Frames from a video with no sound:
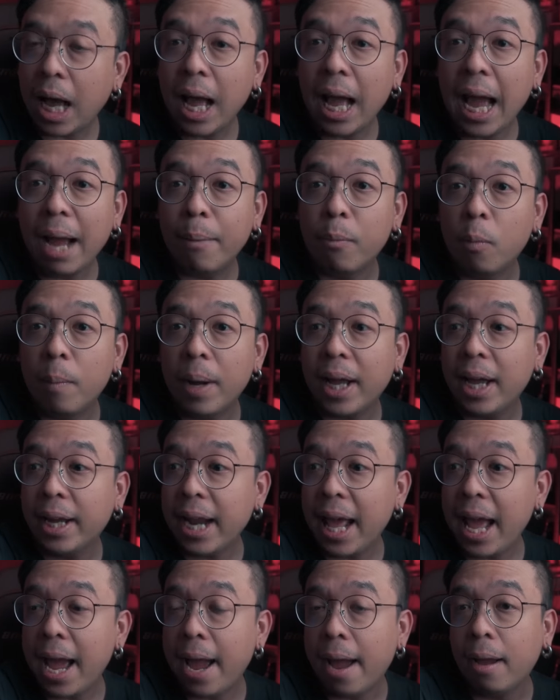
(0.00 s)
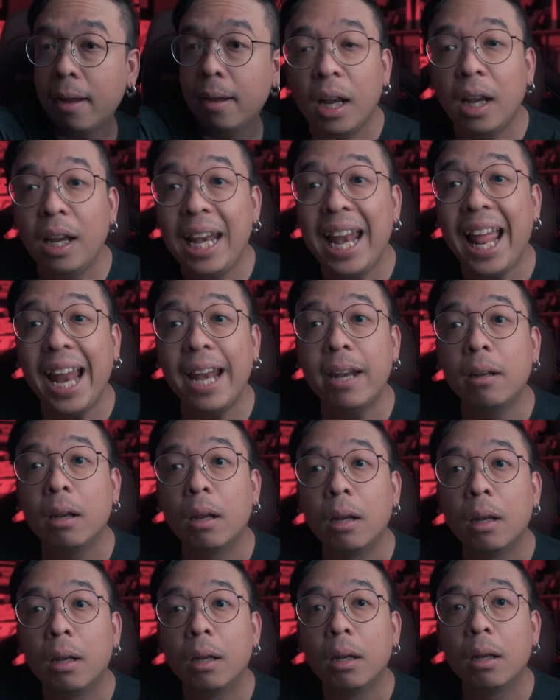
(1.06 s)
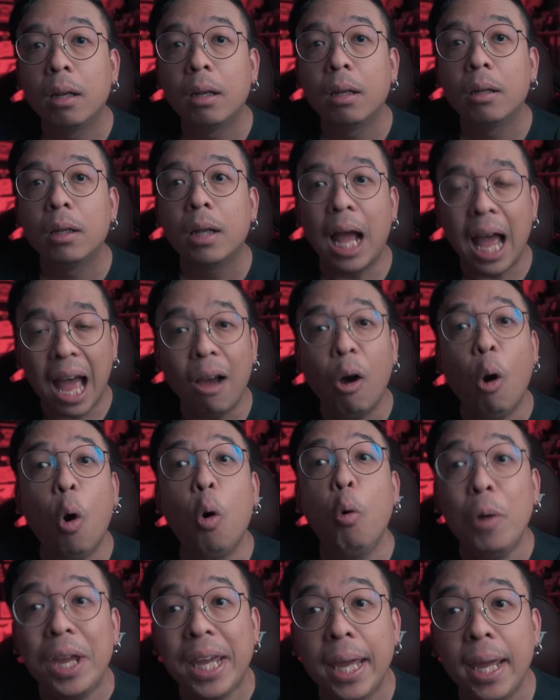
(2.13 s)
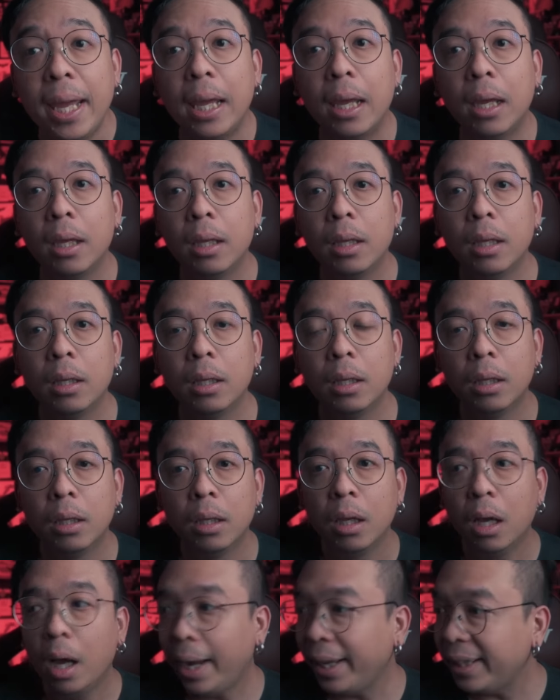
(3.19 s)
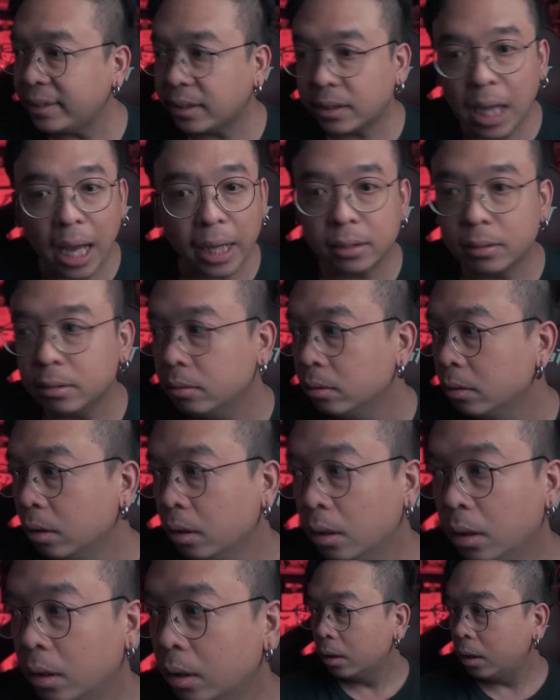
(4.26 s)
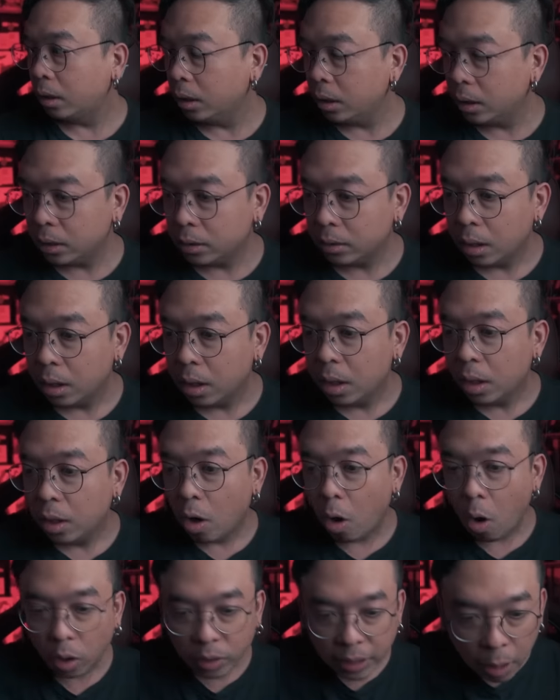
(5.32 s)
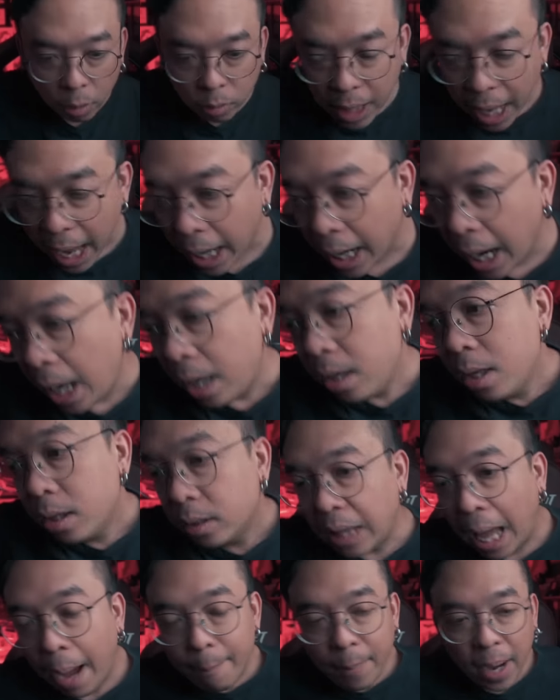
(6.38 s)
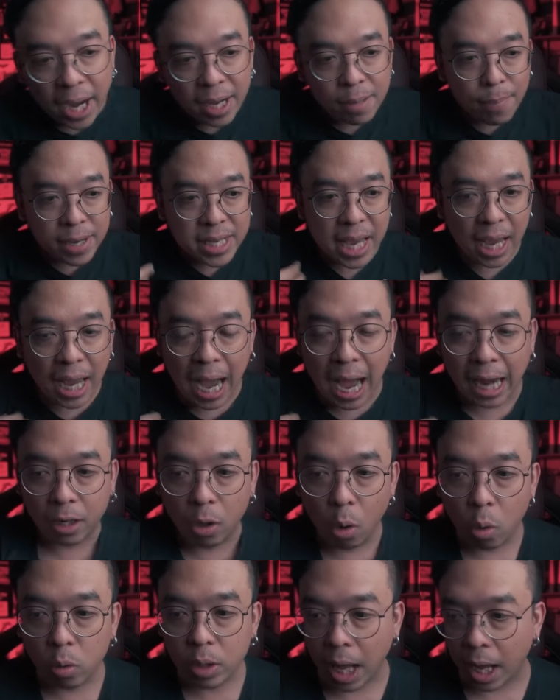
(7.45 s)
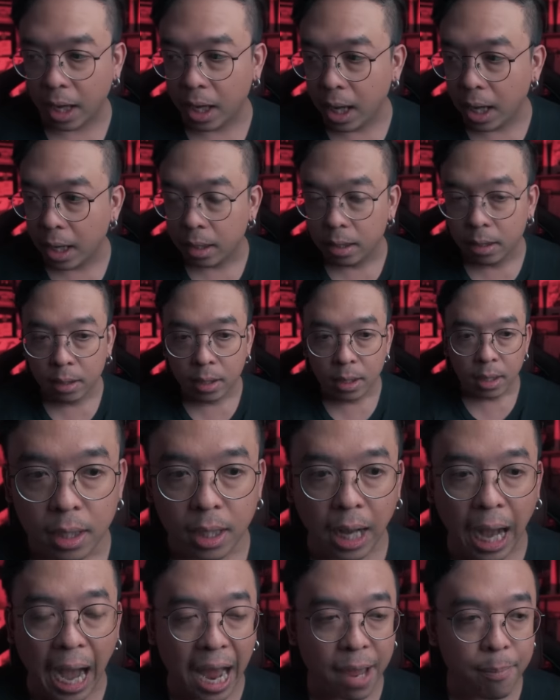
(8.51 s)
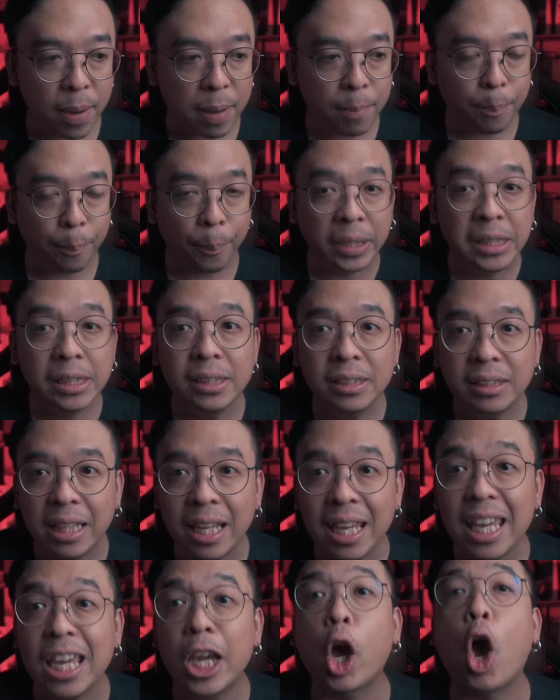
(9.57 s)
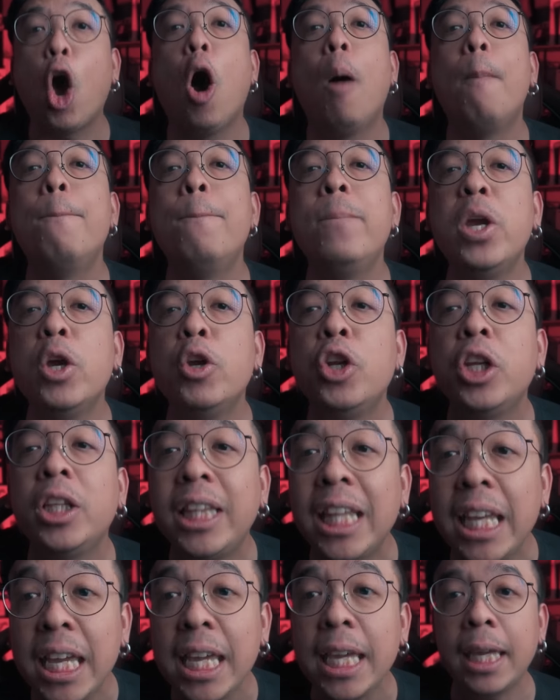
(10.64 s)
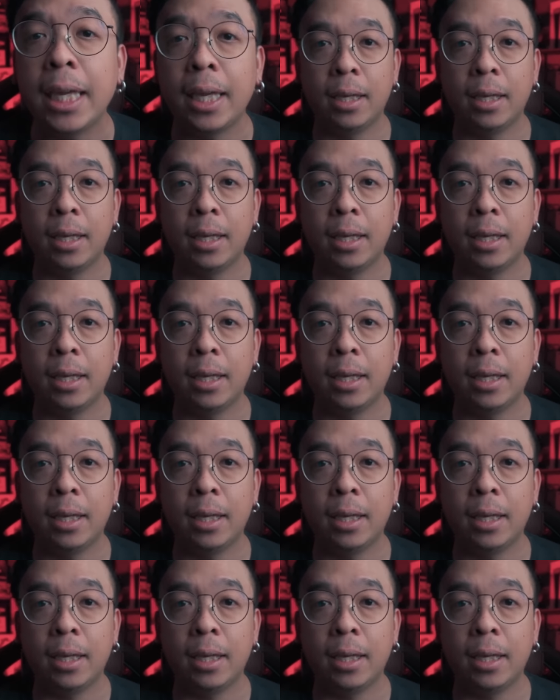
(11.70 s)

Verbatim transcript: ข้าง ๆ ผมอะข้างหน้า เล่น ROV ไอสัตว์คือหอแต้วแตกอะทำให้บรรยากาศโรงหนังอะกลายเป็นพื้นที่คอมมูนิตี้